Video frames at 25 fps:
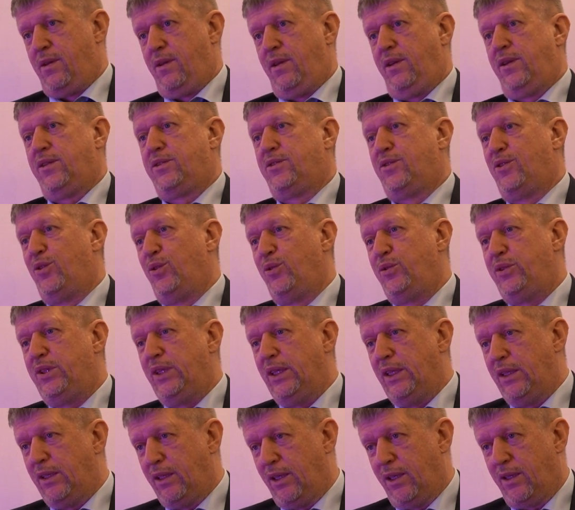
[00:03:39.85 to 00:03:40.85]

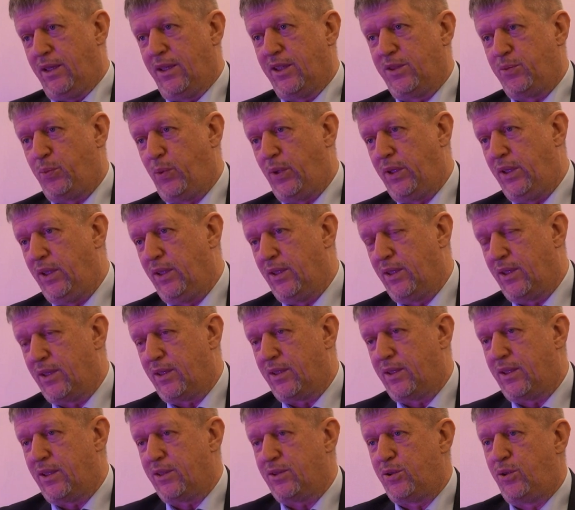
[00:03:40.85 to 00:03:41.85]
исключить
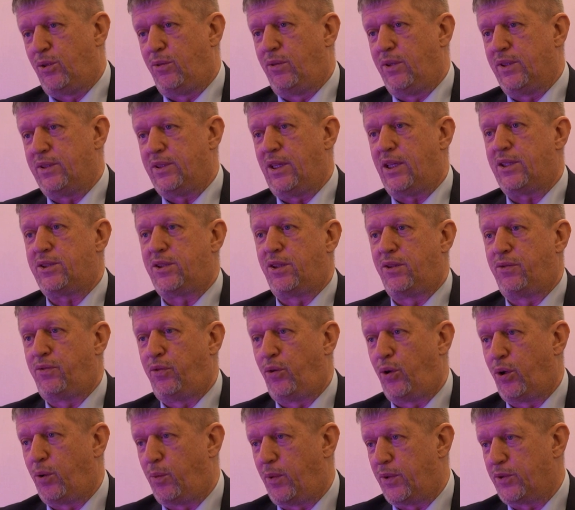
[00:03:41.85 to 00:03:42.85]
господина Козлова из наших
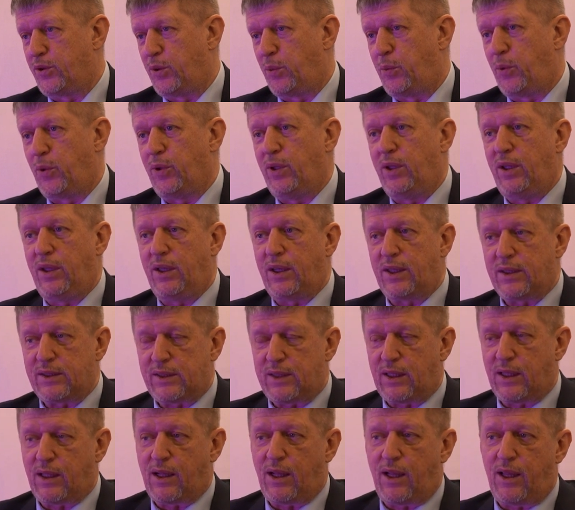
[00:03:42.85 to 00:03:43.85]
форумов, чтобы он не
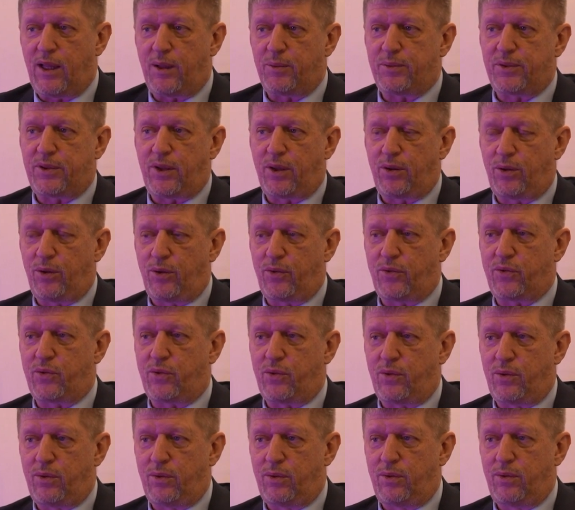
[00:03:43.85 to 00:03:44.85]
разлагал
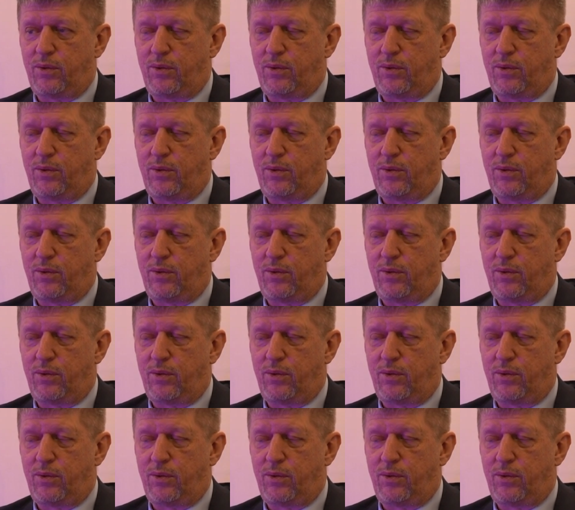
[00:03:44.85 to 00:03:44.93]
обстановку.